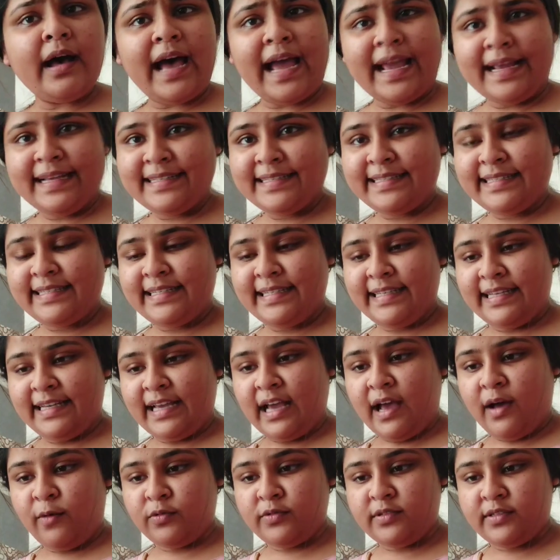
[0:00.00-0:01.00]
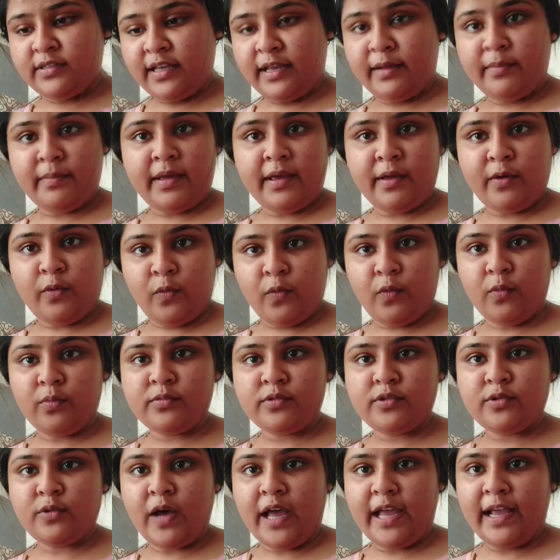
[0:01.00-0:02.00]
आई स्टे आउटसाइड माई
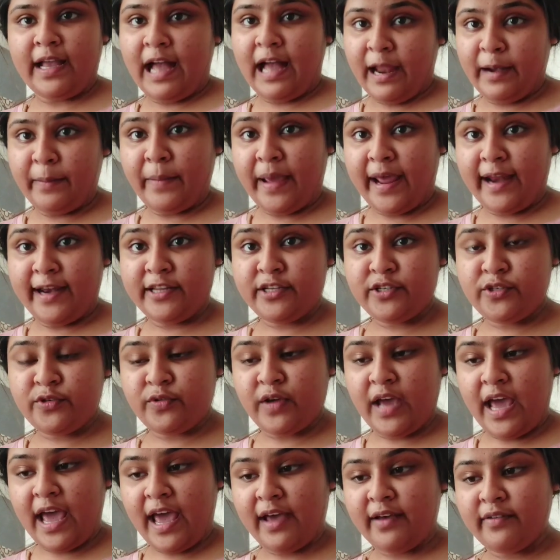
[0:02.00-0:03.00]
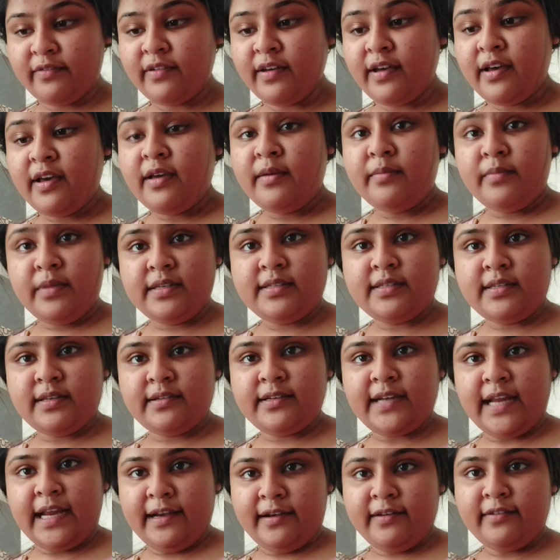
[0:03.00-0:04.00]
होम सो आई कैन मैनेज टू हैव
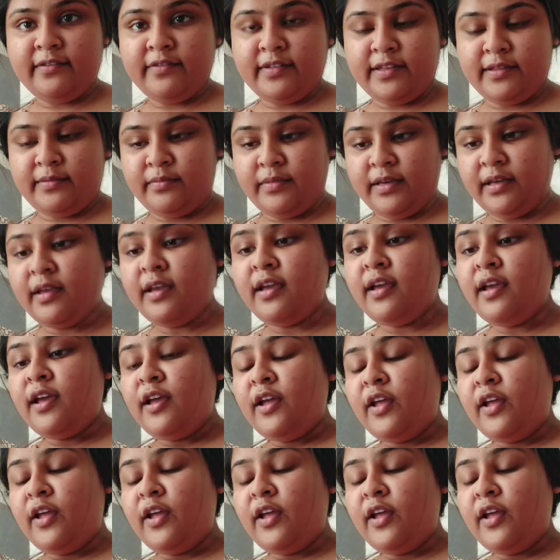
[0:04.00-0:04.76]
मिक्सर ग्राइंडर विथ मी